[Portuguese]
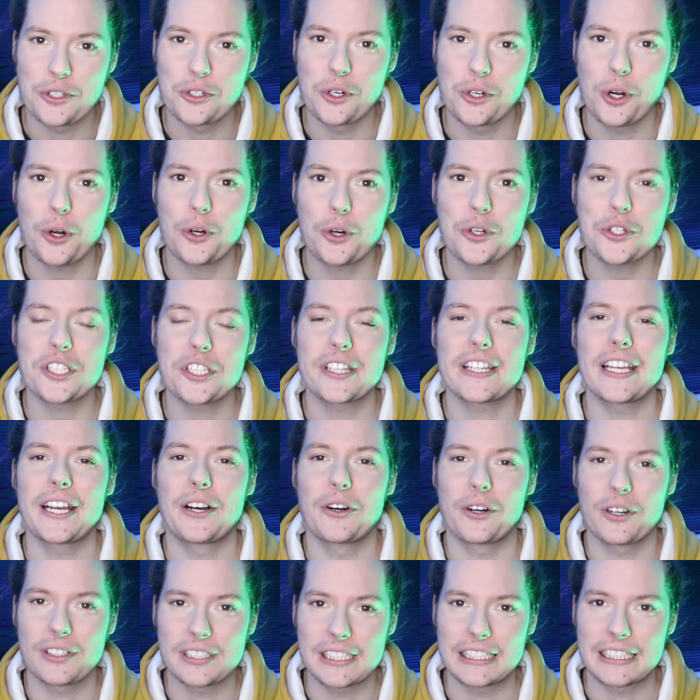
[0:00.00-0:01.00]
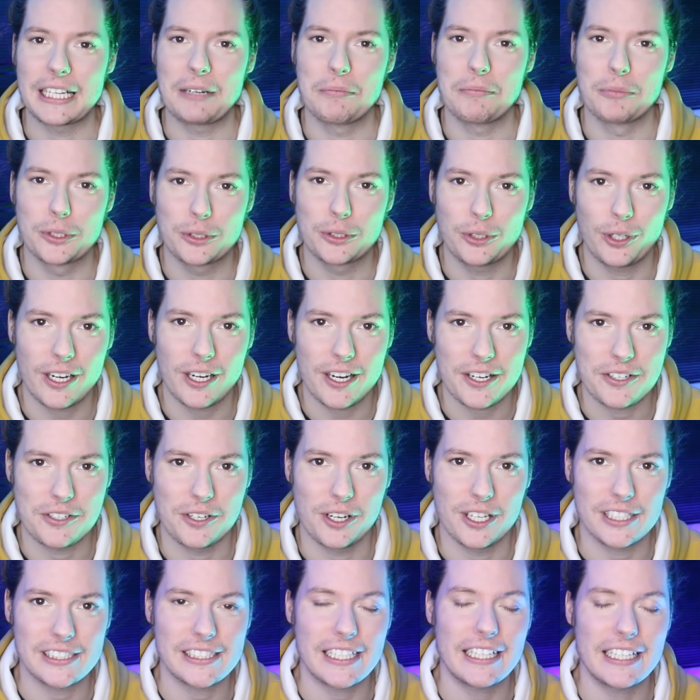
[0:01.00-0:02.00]
jogo de terror, você tá muito
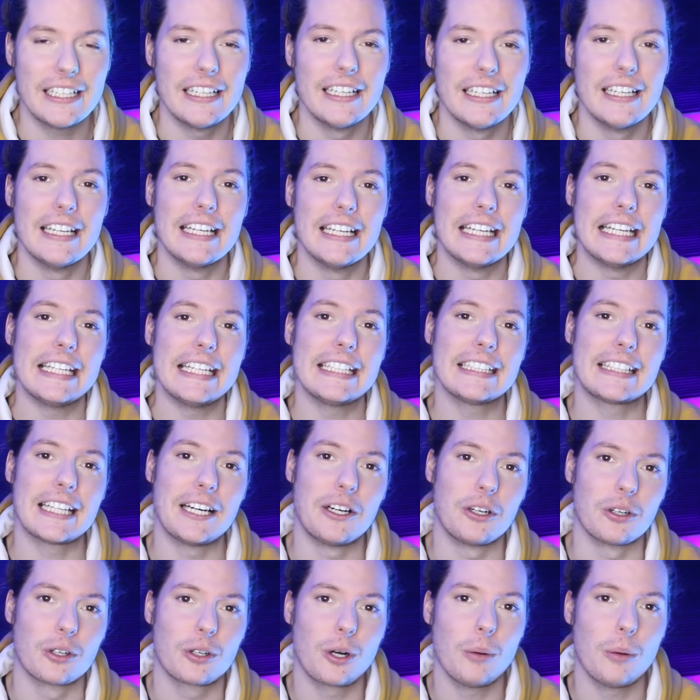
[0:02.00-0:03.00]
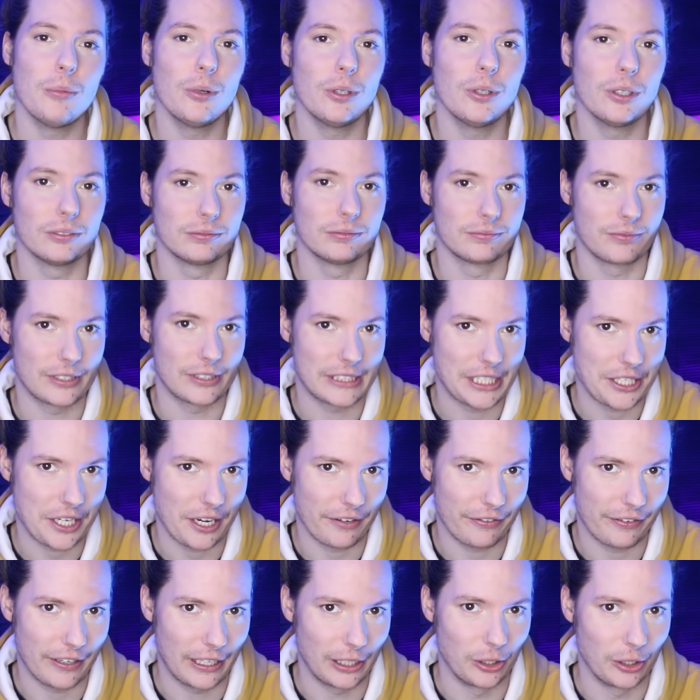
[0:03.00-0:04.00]
corajosa, hein? Então, como você já
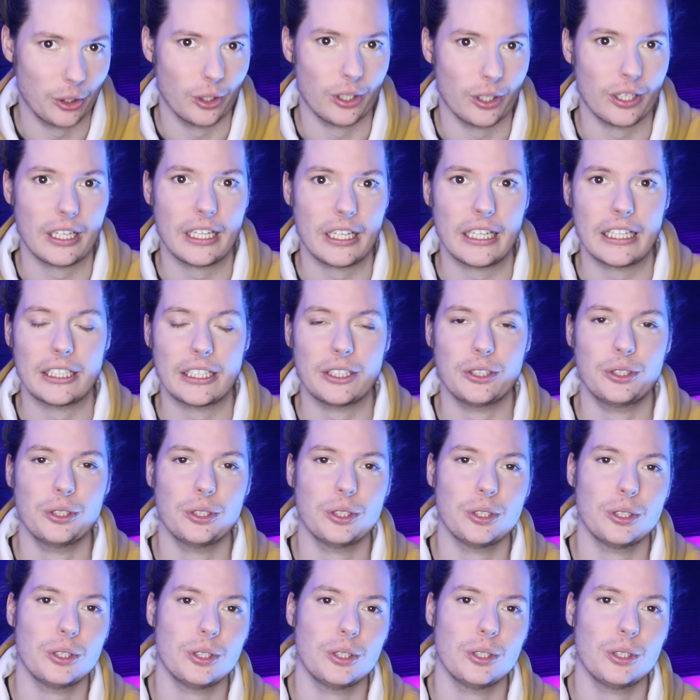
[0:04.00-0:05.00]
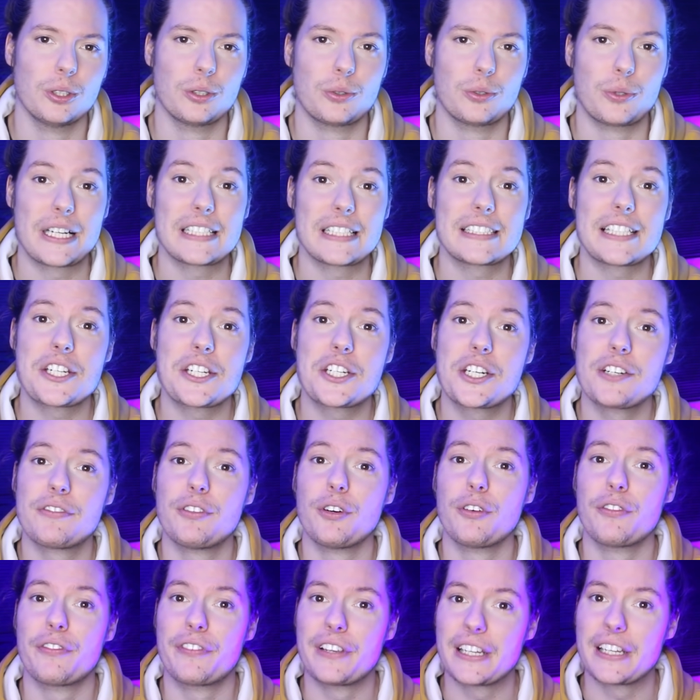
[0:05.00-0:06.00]
falou do Resident
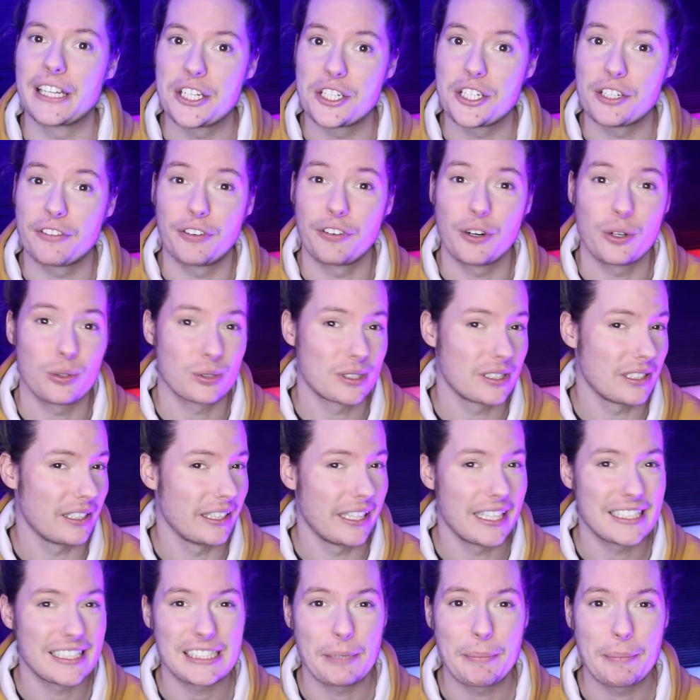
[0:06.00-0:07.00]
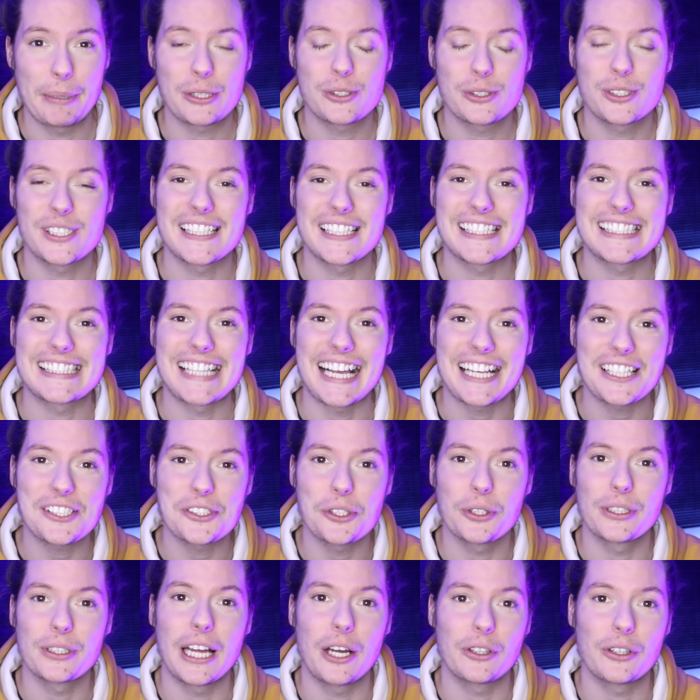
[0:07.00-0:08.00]
Evil Village, que foi um lançamento
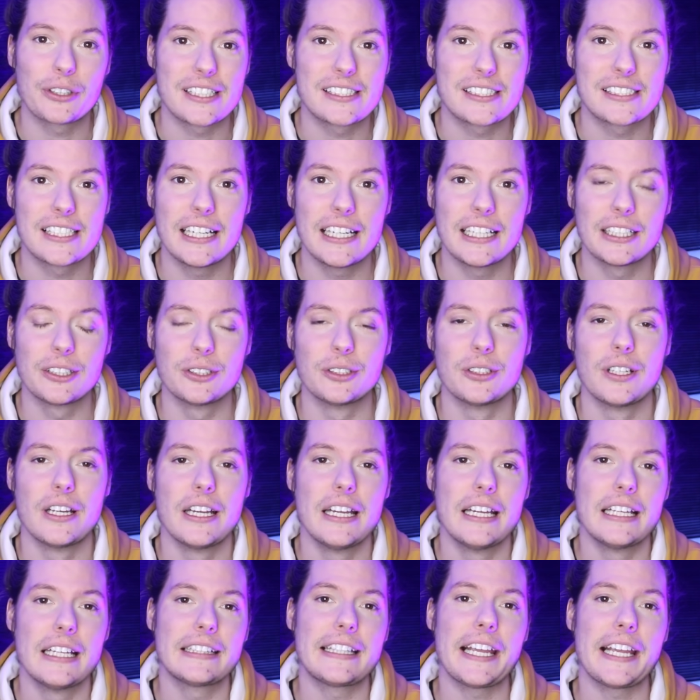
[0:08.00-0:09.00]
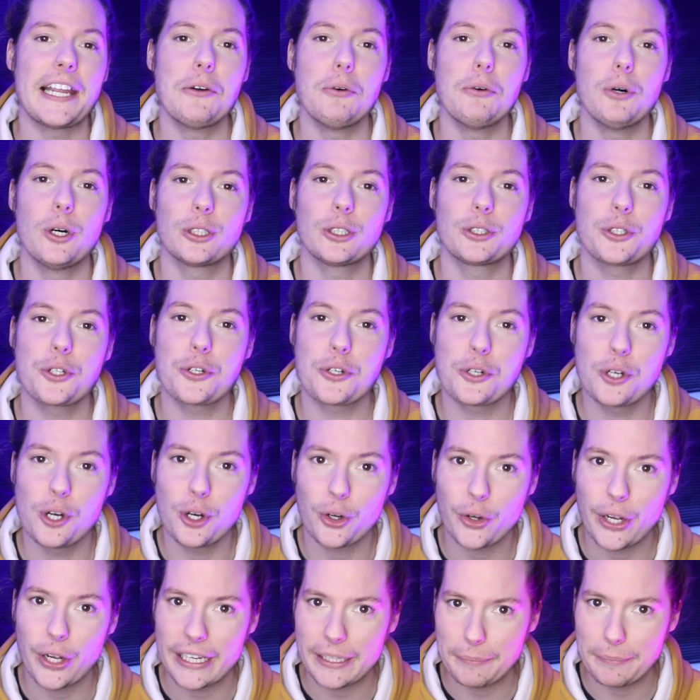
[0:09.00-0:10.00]
sensacional desse ano, tem um outro
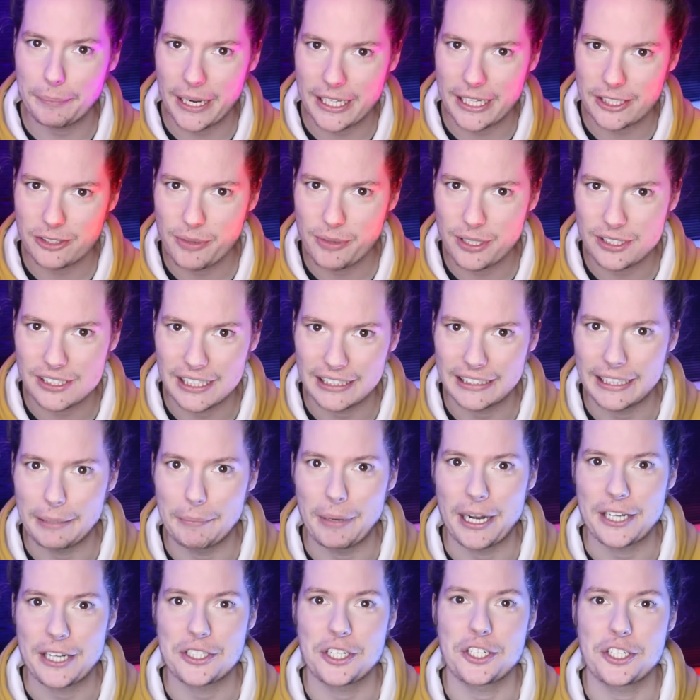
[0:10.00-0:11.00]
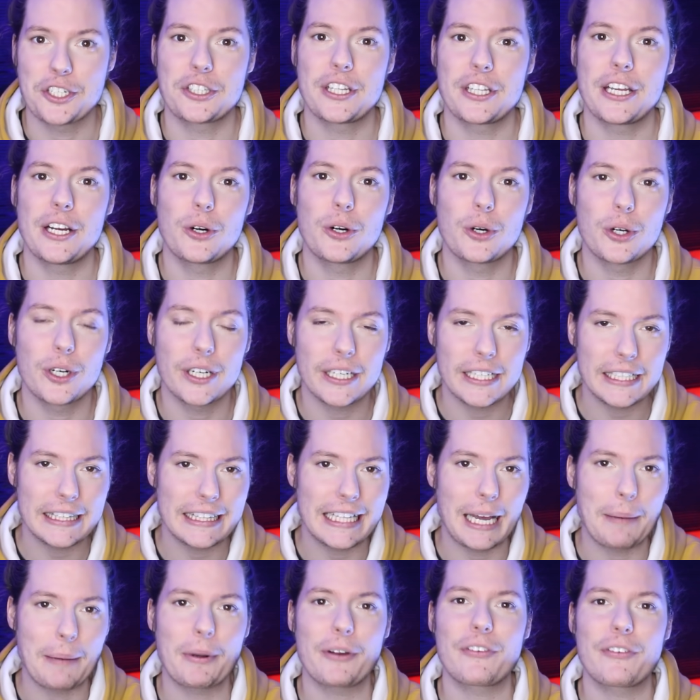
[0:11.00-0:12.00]
jogo aí, mais ou menos na temática de terror, que
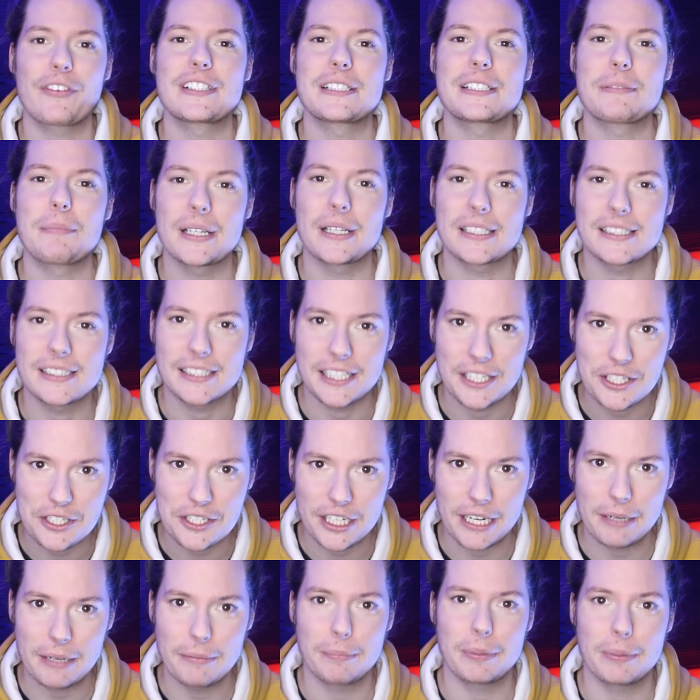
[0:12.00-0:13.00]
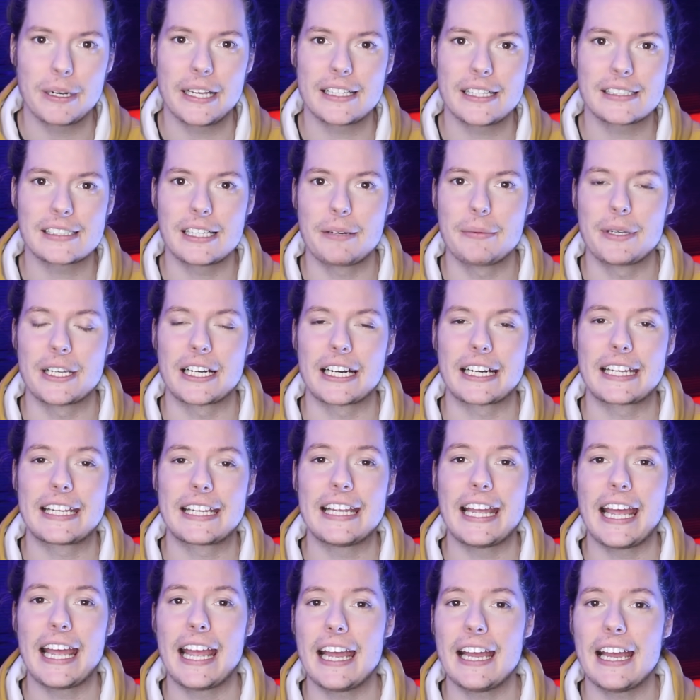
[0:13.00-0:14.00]
dá para fazer bastante gameplay, Samira,
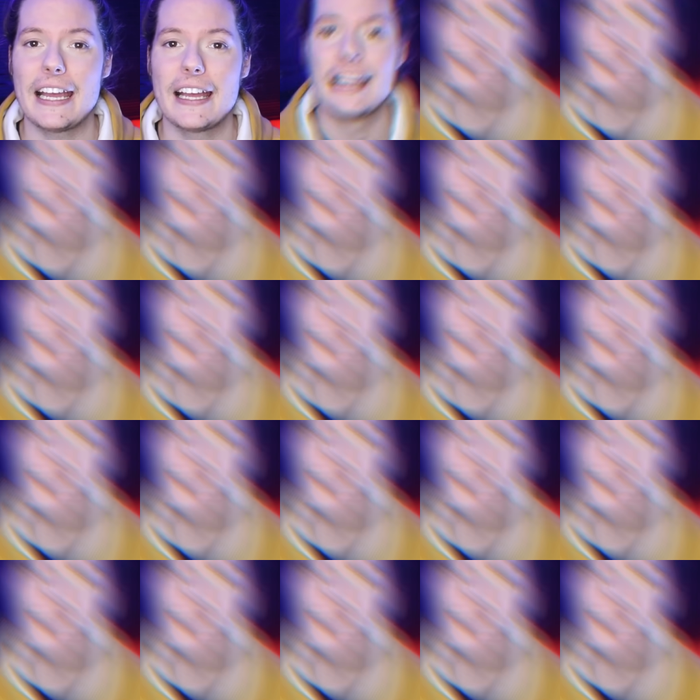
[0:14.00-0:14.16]
que é